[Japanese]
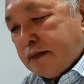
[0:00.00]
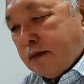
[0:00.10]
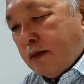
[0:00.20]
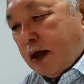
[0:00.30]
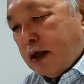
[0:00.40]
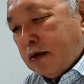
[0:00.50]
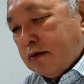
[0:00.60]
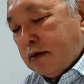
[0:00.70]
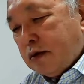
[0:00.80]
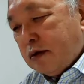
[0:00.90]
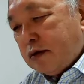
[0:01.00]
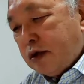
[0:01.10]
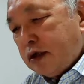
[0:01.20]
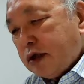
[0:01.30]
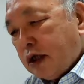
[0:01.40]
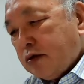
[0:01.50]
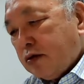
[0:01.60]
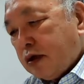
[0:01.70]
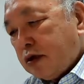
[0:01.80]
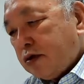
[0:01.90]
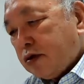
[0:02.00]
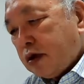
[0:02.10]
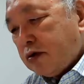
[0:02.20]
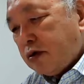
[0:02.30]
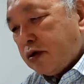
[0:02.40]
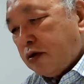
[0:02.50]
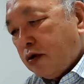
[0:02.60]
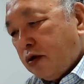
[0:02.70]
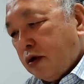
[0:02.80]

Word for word: まあ静止画の連続な動きの